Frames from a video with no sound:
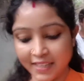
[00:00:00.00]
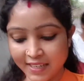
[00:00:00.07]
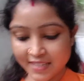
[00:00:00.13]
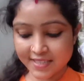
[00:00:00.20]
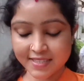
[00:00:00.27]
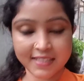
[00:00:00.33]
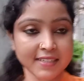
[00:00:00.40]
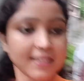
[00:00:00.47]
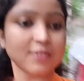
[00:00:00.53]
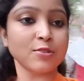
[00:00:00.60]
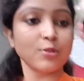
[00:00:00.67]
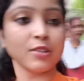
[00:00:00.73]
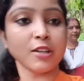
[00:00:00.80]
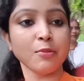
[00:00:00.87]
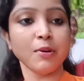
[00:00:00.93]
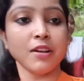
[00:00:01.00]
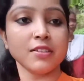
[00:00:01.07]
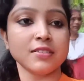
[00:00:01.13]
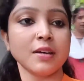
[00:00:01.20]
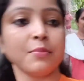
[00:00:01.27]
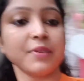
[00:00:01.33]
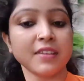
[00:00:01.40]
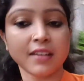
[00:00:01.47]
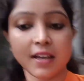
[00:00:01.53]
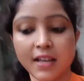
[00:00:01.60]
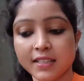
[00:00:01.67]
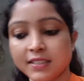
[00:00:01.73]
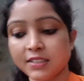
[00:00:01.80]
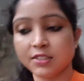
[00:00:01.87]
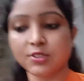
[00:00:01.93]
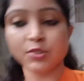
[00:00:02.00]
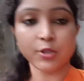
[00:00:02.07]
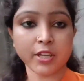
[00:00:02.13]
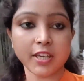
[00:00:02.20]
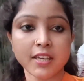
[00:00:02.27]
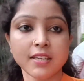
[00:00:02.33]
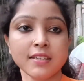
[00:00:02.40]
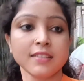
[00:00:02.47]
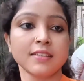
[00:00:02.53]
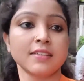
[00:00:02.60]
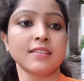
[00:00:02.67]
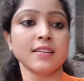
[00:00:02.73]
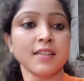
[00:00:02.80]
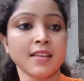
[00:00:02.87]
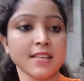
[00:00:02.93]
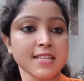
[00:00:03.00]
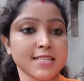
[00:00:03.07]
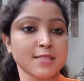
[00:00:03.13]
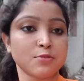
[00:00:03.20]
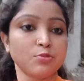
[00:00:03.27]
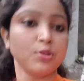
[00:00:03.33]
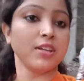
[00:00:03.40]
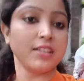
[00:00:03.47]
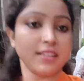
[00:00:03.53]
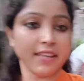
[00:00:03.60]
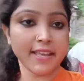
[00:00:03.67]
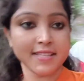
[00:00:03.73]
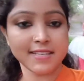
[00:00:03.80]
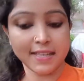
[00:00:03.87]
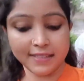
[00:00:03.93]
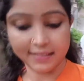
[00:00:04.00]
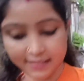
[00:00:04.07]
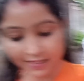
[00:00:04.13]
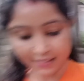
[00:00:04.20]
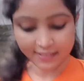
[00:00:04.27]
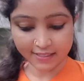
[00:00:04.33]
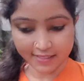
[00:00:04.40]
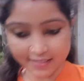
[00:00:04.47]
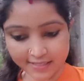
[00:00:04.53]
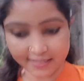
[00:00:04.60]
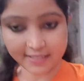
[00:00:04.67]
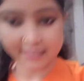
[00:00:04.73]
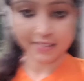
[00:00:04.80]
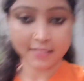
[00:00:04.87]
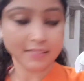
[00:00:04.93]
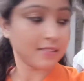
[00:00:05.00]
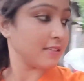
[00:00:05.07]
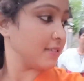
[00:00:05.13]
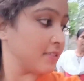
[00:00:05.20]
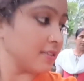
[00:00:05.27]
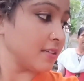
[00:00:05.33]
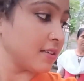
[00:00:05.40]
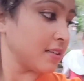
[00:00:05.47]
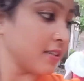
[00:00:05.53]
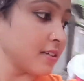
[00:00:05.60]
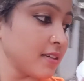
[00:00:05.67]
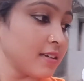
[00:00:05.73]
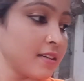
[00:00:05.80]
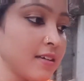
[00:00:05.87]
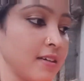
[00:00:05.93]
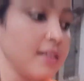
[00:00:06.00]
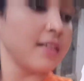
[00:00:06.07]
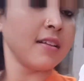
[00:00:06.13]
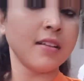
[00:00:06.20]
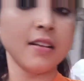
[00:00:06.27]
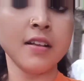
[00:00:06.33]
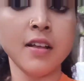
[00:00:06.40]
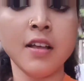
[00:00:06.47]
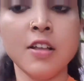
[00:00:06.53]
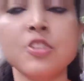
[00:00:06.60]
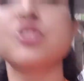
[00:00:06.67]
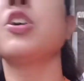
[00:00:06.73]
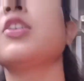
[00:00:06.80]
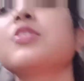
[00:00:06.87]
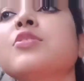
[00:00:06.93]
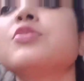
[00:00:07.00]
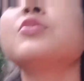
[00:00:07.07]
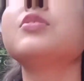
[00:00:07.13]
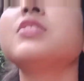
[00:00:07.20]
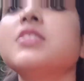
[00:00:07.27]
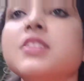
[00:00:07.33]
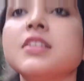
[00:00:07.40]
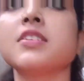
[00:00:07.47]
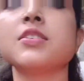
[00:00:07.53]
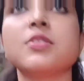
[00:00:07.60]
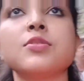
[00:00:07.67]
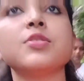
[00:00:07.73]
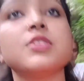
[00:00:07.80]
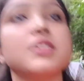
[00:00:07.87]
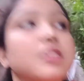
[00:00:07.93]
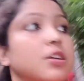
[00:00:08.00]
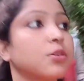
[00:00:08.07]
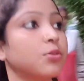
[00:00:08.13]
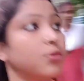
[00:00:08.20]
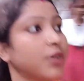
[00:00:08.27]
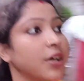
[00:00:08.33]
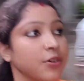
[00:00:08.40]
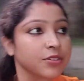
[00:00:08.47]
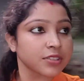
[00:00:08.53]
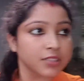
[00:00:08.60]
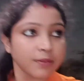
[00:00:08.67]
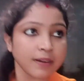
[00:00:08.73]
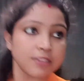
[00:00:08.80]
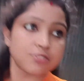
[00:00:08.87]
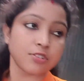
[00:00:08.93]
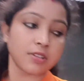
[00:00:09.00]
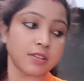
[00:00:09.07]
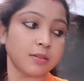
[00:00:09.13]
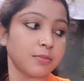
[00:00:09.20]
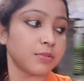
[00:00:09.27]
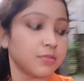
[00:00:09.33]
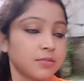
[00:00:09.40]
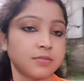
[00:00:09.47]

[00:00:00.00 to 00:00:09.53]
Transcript: এই রাস্তাটা কোনটা বলো তো আমি আদিত্যকে স্কুলে নিয়ে যাই এই রাস্তাটা দোকান দিয়ে চলো না চল একটু ওদিক দিয়ে ওদিক দিয়ে ঘুরে ওদিক দিয়ে বাড়ি চলে যাবো